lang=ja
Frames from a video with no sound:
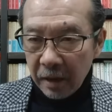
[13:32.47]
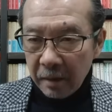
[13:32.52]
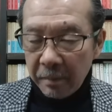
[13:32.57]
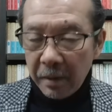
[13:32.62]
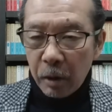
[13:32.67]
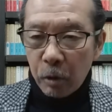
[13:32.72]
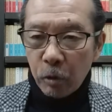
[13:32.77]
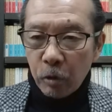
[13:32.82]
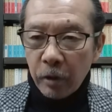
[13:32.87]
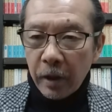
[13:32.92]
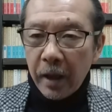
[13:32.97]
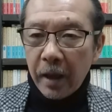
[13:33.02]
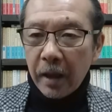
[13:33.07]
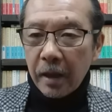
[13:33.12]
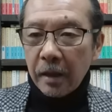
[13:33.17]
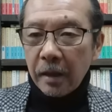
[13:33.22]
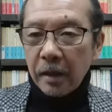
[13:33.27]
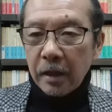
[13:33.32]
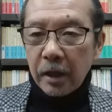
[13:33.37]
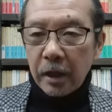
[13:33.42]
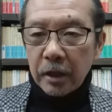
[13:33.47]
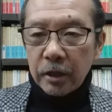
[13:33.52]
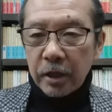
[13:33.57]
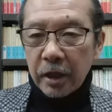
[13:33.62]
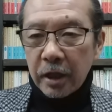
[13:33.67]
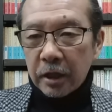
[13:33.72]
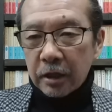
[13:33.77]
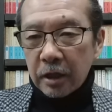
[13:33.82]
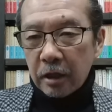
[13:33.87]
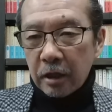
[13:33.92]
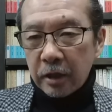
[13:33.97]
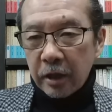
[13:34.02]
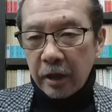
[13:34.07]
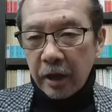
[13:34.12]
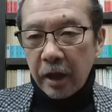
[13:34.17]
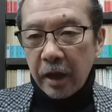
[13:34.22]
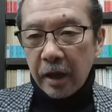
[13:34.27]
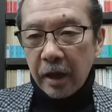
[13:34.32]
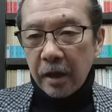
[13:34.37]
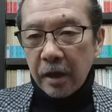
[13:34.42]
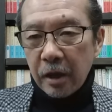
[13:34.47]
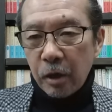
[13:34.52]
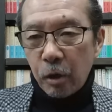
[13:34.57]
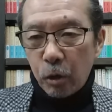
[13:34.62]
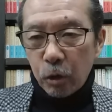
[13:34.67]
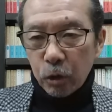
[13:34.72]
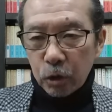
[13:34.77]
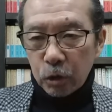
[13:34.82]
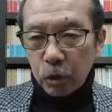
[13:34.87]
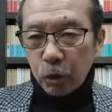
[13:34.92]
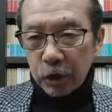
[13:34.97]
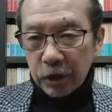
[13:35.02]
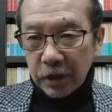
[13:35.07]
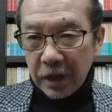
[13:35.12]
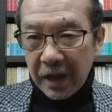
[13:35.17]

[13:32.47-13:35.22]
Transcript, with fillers: まあこのね、背が高くてね、ほっそりした